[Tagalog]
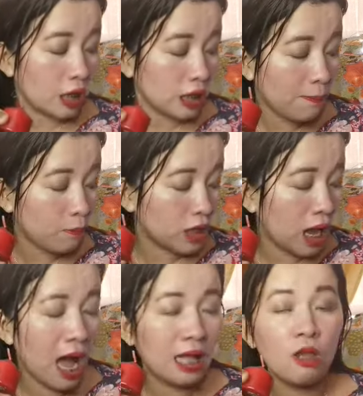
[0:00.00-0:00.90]
Tapos
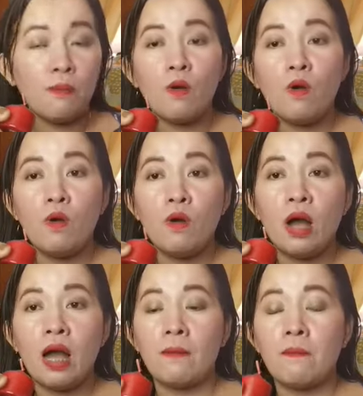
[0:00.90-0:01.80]
ang ating
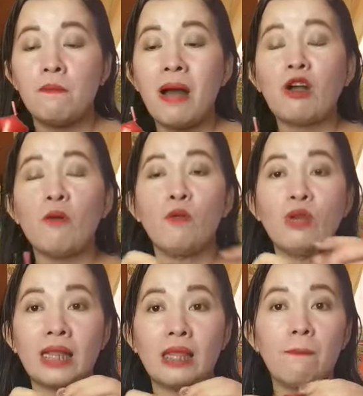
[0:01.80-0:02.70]
pong, bago
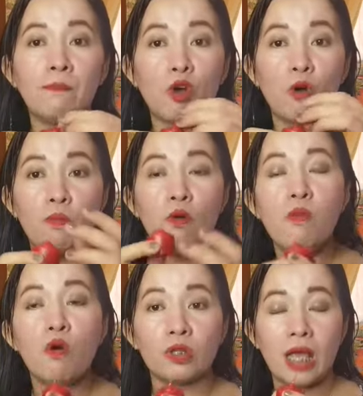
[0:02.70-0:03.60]
po natin to
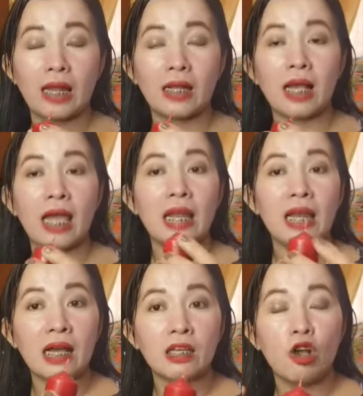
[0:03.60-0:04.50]
bubuksan, kagaya
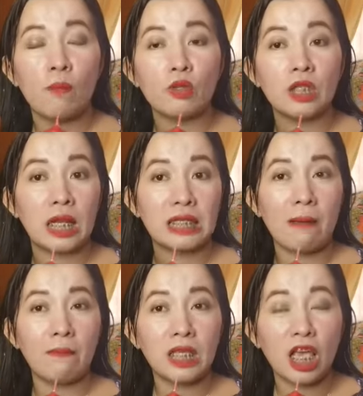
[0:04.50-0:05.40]
na lagi ko po
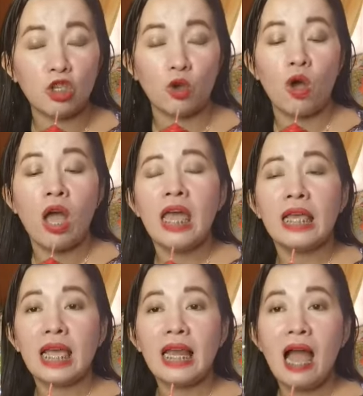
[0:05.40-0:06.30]
sinasabi sa inyo,
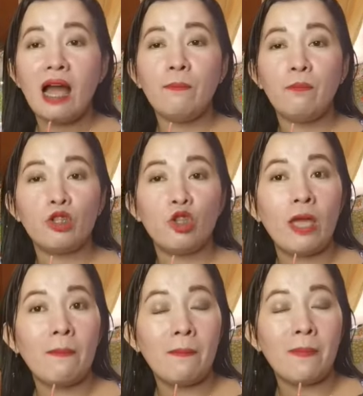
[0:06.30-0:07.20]
kailangan po ito
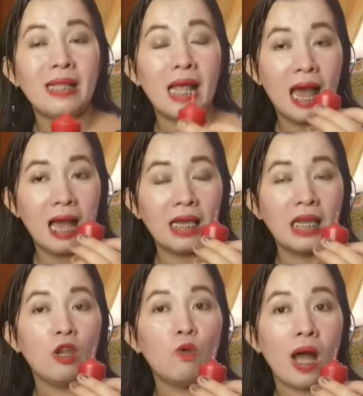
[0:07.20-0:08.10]
ay may
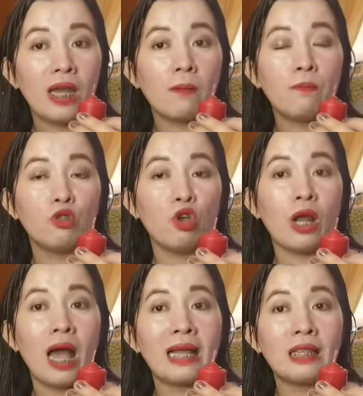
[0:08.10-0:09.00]
panalangin. Liwanag po to
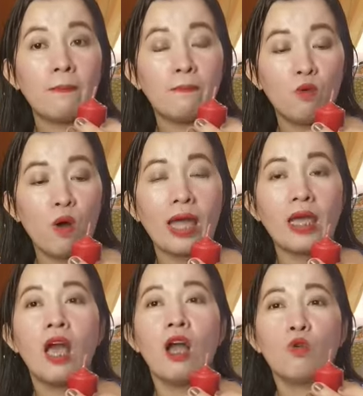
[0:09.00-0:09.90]
ng ating
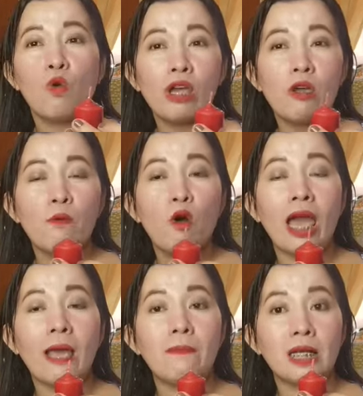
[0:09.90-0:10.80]
buhay. Kung kayo po
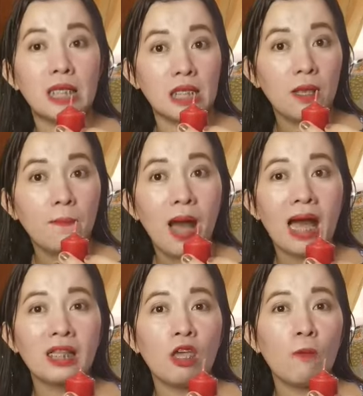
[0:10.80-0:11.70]
ay
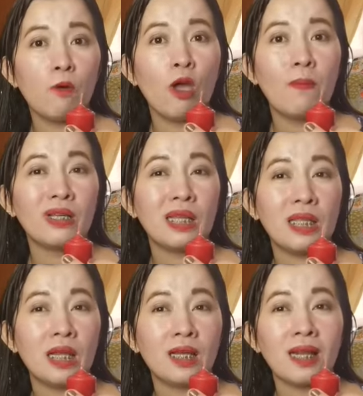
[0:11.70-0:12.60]
magsisimba at kayo po ay
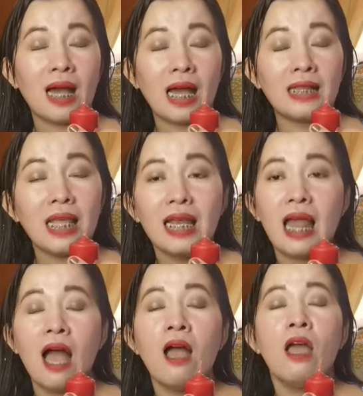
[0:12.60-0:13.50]
magtitirik ng
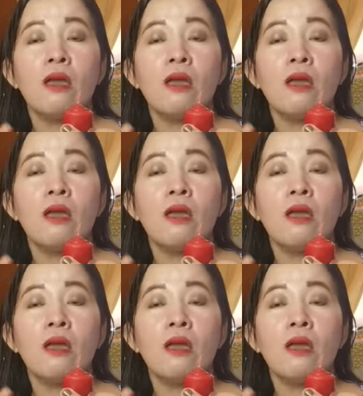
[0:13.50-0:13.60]
kandila,